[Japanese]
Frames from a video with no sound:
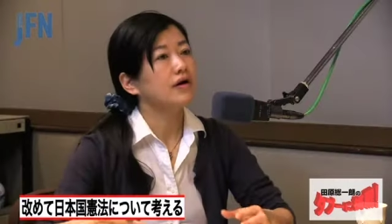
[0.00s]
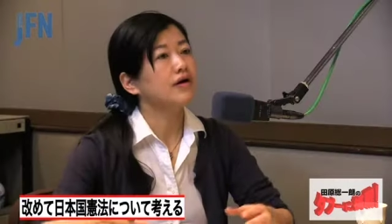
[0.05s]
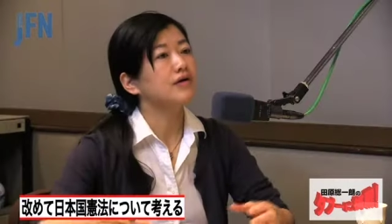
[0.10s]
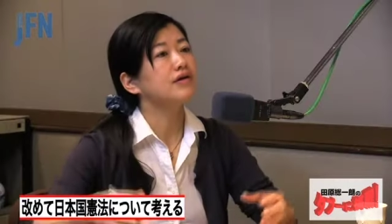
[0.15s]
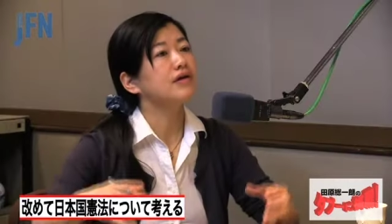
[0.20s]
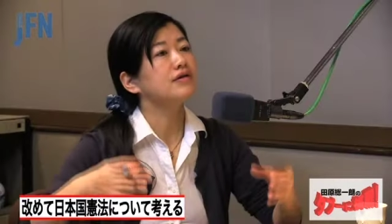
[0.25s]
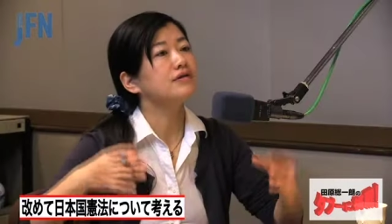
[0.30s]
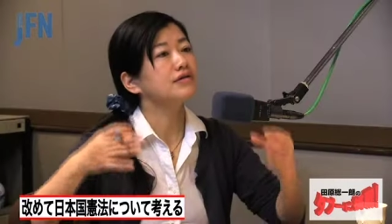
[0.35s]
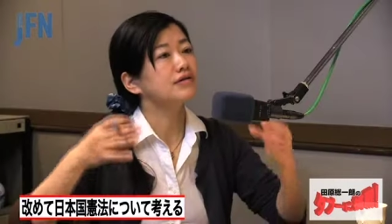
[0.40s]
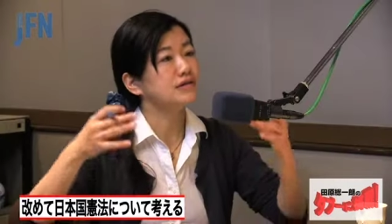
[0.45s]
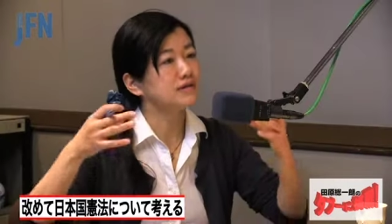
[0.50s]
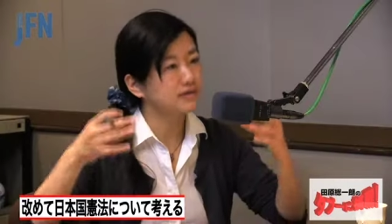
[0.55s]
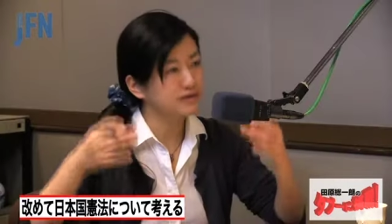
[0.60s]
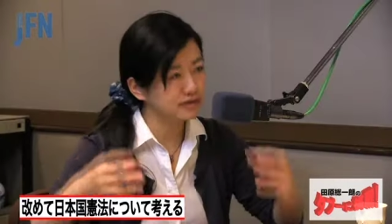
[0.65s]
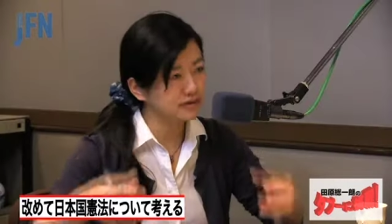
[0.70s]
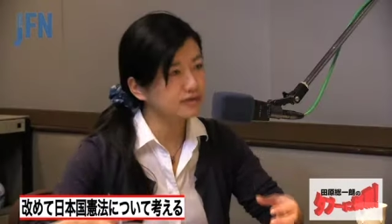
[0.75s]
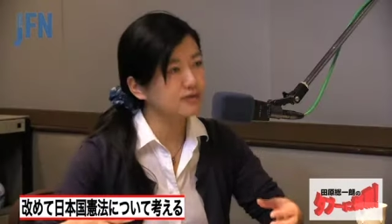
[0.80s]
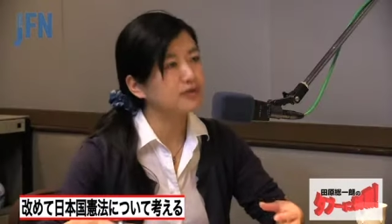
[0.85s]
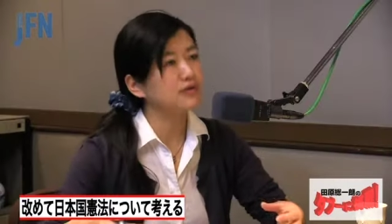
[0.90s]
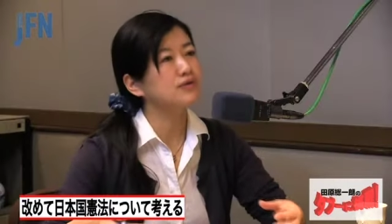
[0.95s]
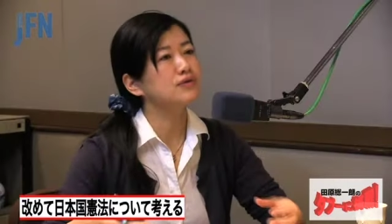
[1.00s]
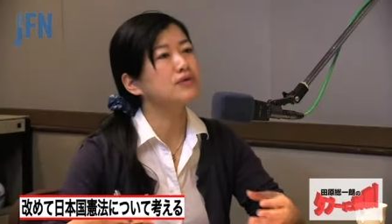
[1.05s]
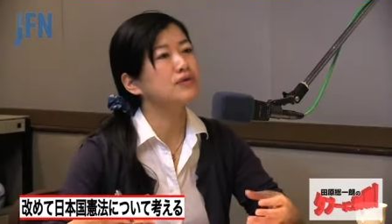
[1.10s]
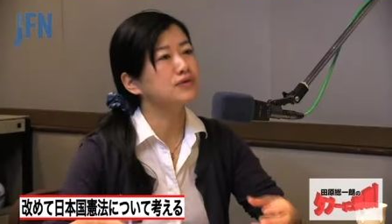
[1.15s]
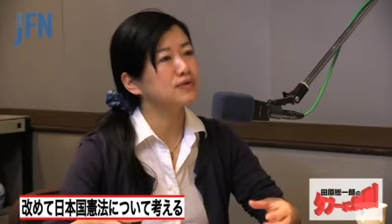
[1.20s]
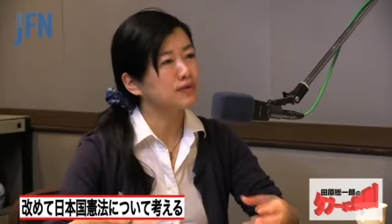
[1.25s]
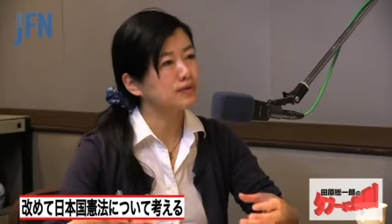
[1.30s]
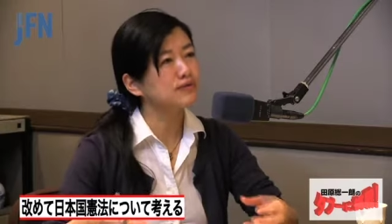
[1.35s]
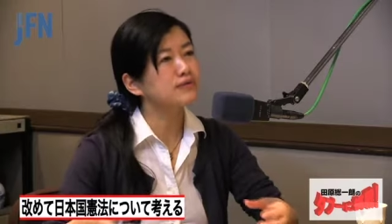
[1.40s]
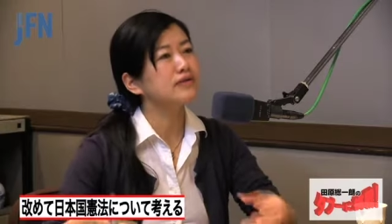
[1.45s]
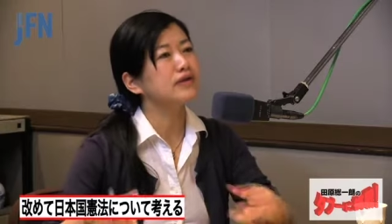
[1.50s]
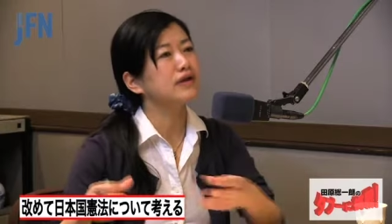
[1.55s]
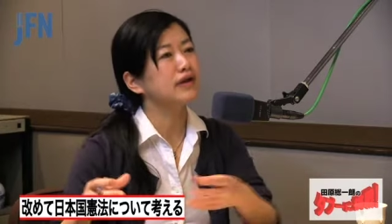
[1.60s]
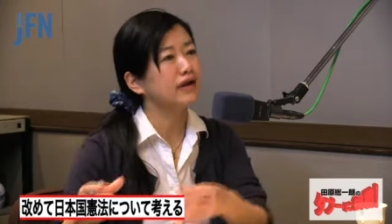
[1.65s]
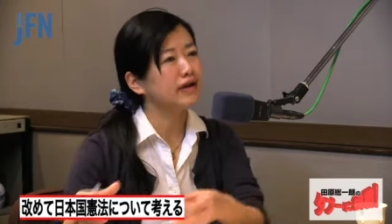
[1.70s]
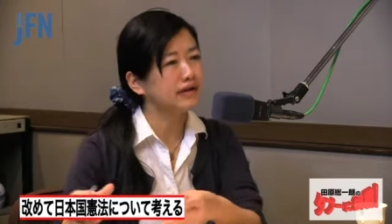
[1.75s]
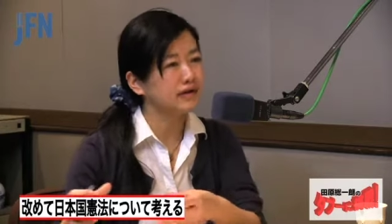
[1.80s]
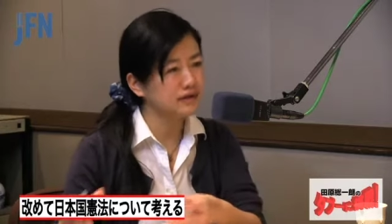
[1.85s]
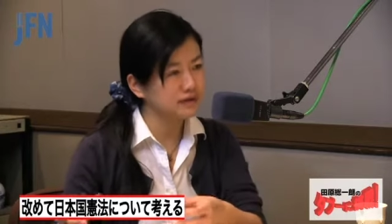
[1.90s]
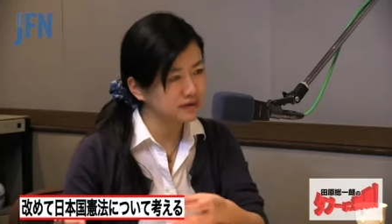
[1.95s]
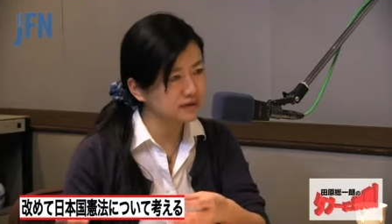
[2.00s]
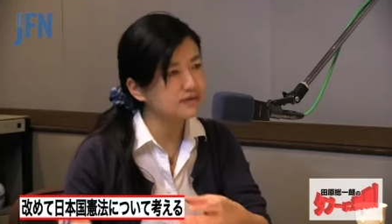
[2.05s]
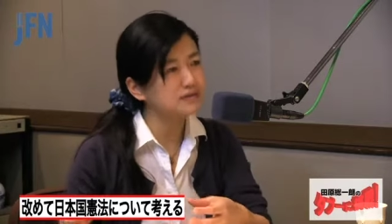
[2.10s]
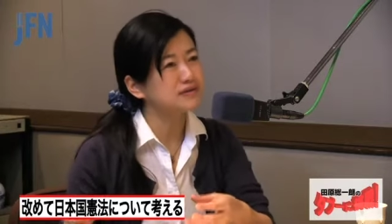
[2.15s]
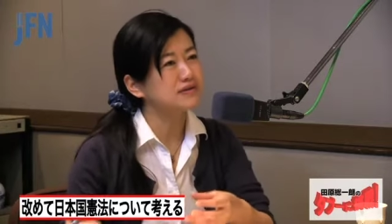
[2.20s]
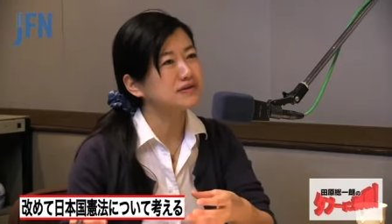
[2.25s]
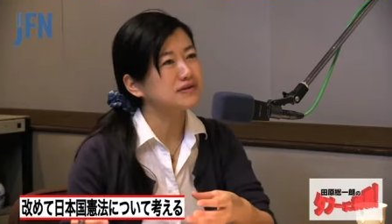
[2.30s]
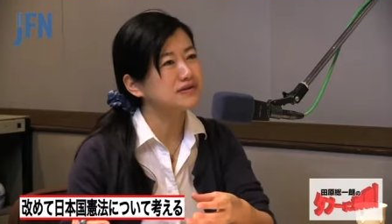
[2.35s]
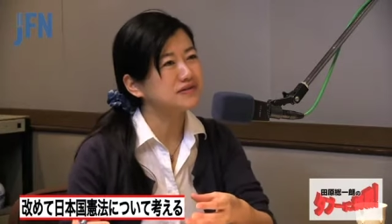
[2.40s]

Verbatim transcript: 改憲するということを訴える